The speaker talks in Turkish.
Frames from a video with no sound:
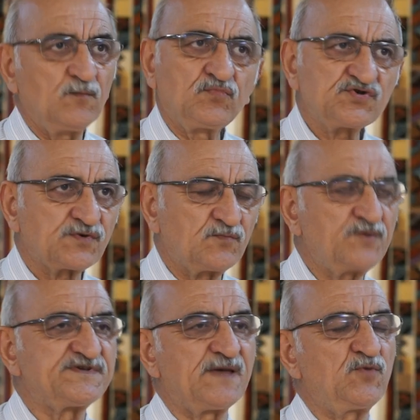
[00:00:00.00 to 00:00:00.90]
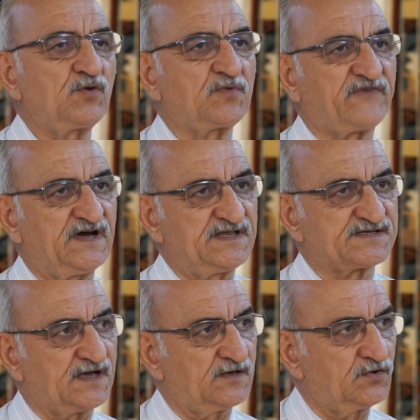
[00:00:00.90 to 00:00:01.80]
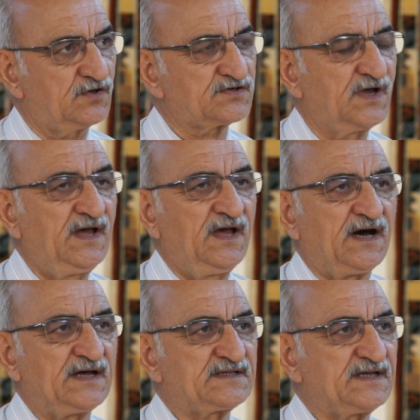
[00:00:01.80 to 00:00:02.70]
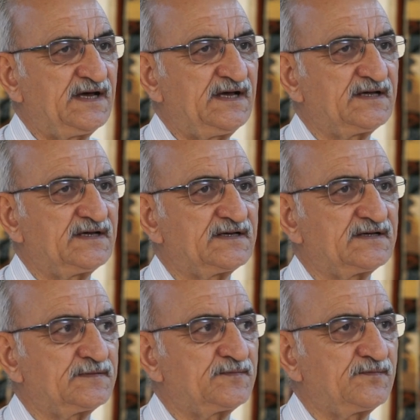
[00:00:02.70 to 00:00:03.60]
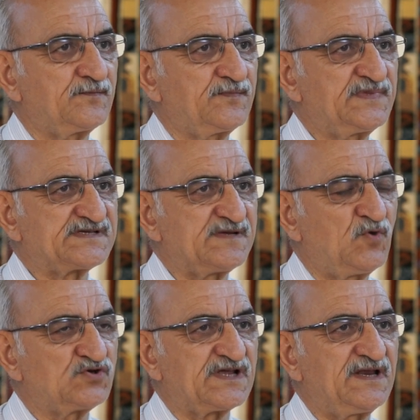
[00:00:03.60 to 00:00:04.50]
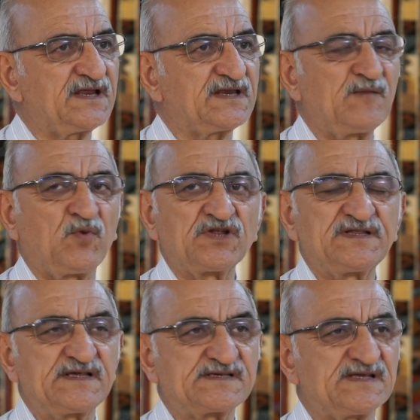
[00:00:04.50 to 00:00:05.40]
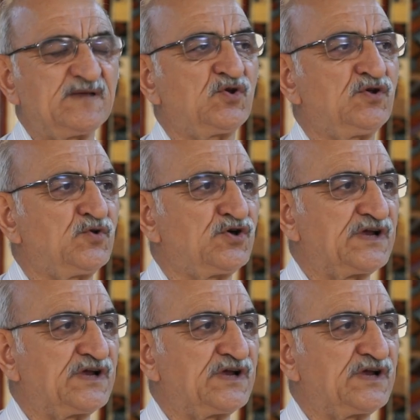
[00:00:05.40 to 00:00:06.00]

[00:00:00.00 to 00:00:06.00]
Bu, bu bize büyük bir fayda sağlıyor. Hatta e, bizim özellikle moda tekstil bölümü